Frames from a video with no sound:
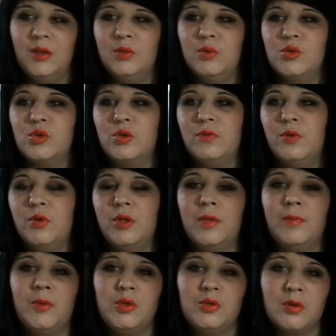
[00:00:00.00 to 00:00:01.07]
Тоже твердая
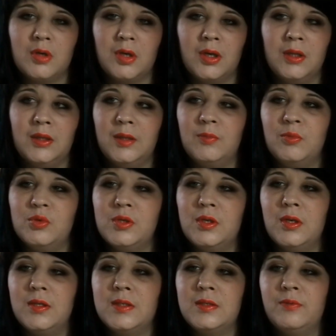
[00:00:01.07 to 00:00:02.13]
пятерка этому
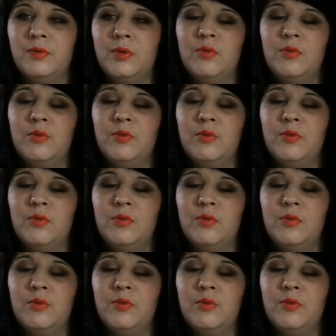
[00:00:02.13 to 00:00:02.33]
средству,